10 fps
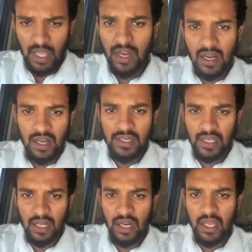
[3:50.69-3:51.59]
அதனால்
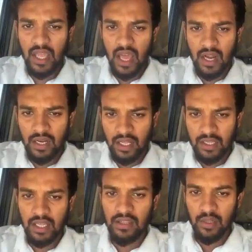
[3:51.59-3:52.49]
இன்ஷால்லா
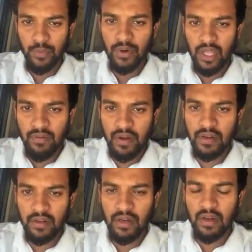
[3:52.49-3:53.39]
யார்கிட்டேருந்து எந்த பொருளையும்
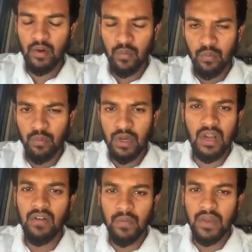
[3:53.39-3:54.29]
வாங்கிட்டு வரீங்கன்னா ரொம்ப
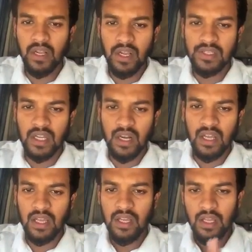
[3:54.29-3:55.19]
கவனமாக இருங்க இன்ஷால்லா